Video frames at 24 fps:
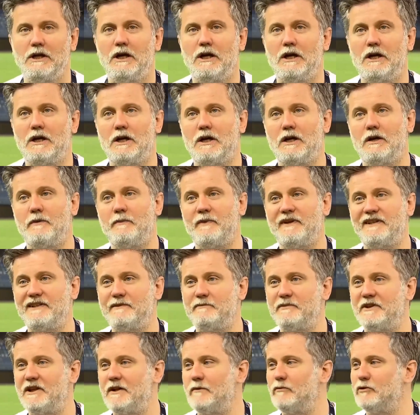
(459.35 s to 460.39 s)
Ee,
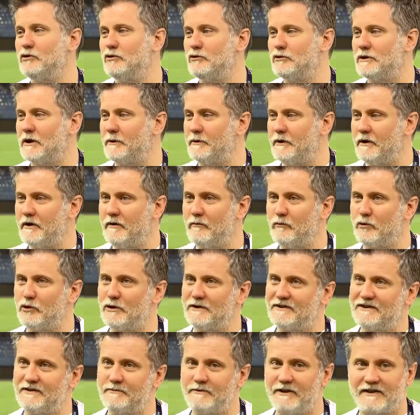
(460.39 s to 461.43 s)
bir de bu tabii
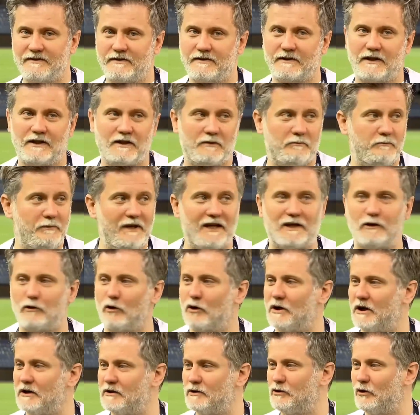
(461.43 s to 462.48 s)
burası biraz hani mikro
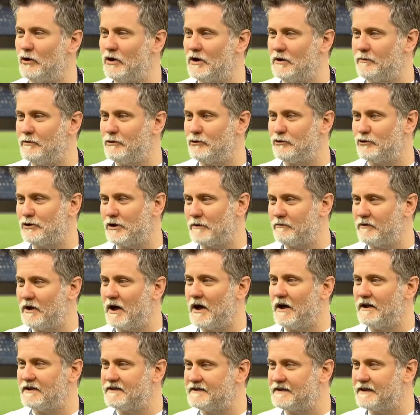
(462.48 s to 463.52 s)
Kadıköy gibi düşünelim. Daha
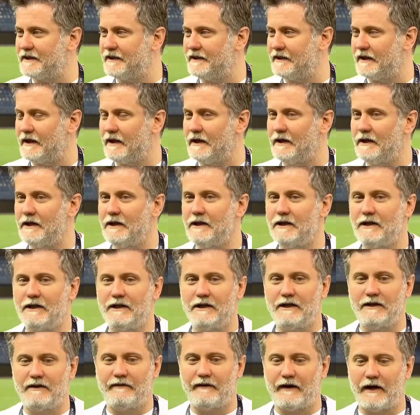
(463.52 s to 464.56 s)
az sayıda
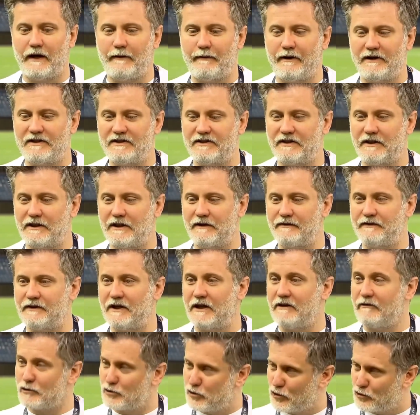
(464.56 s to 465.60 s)
e, Fenerbahçe
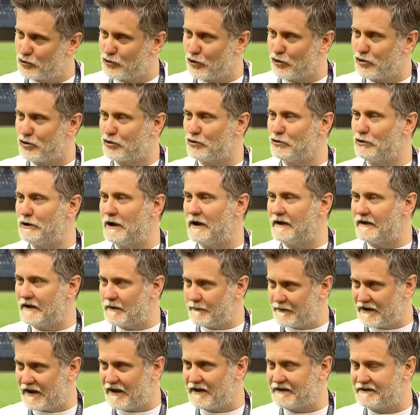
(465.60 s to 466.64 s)
taraftarı var. Çok coşkululardı
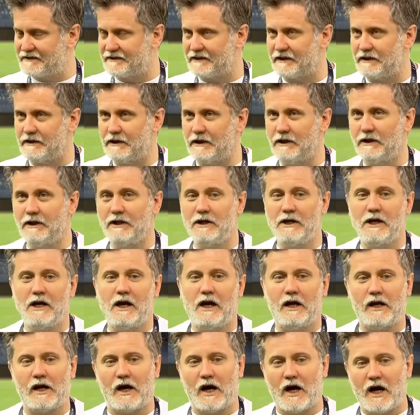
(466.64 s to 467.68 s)
ama daha az sayıda.
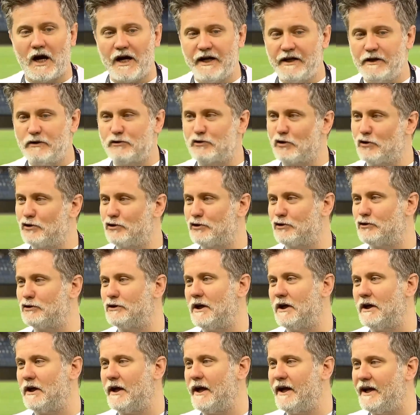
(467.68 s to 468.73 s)
Hani aynı
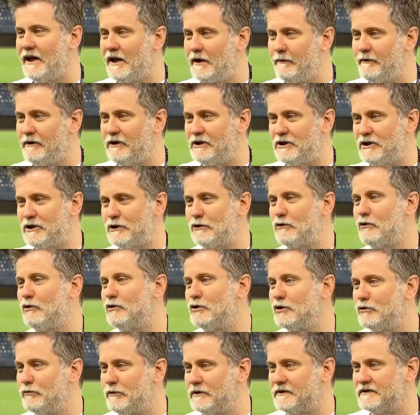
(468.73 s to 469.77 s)
coşkuda 50 bin kişinin
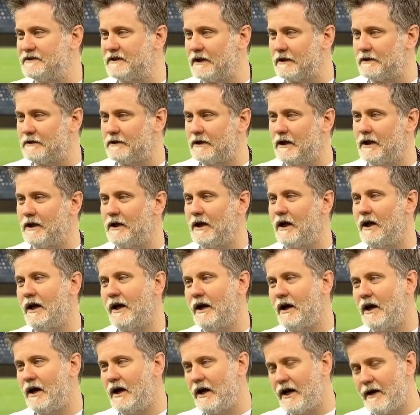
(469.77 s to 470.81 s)
olduğu bir statta
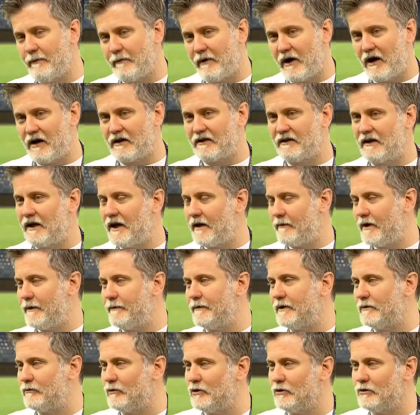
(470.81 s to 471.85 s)
hem Arda hem
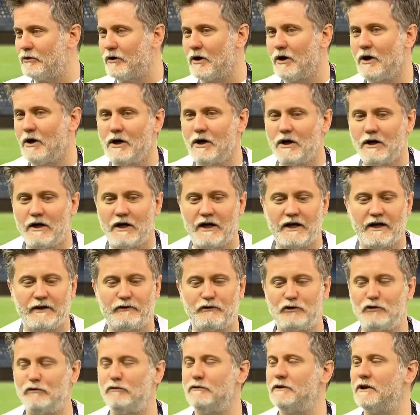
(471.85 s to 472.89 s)
Emre Mor e,
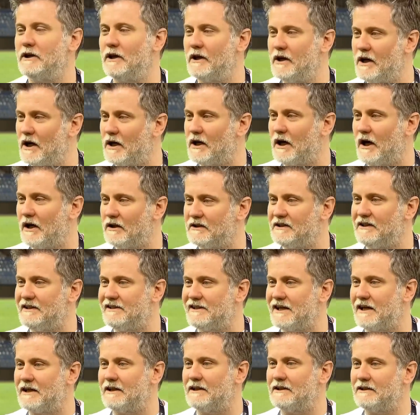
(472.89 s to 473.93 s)
tribünleri ayağa
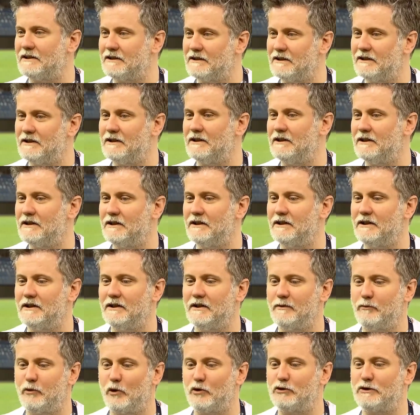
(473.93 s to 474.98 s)
kaldıracak
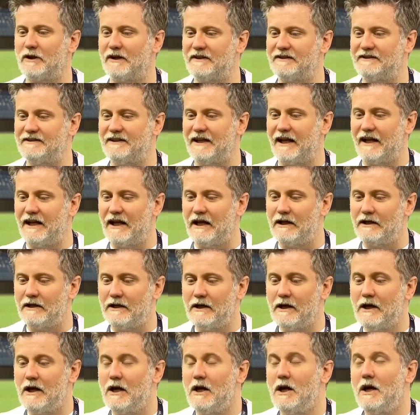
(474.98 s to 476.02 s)
e, potansiyeller.
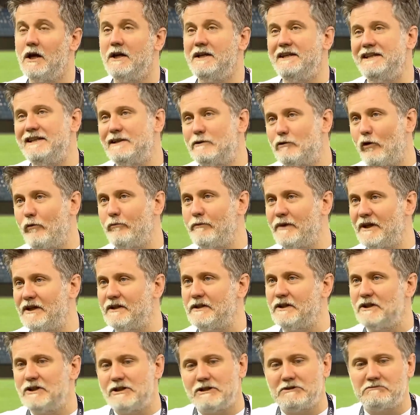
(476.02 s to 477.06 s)
İlk
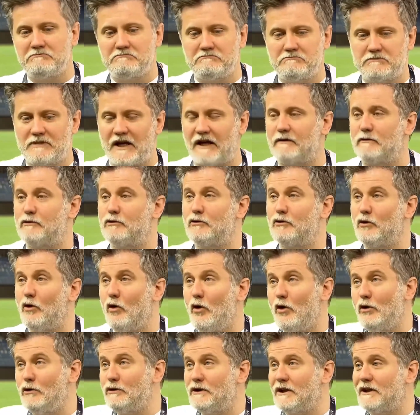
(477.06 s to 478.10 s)
11 için yani
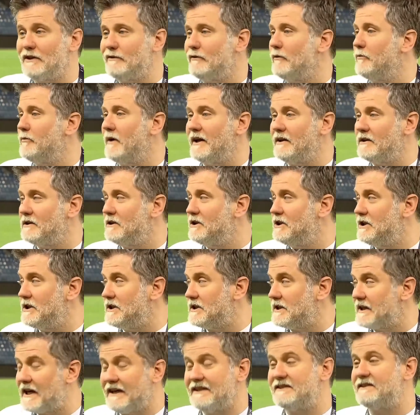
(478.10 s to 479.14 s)
ön tarafı ben
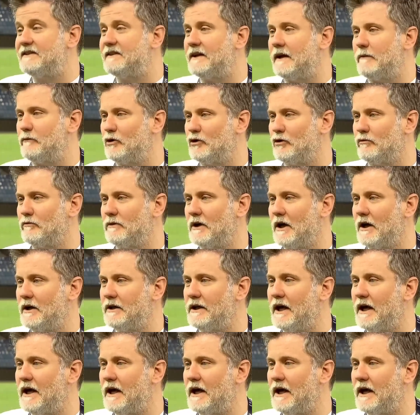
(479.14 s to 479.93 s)
hiç kestiremiyorum ya.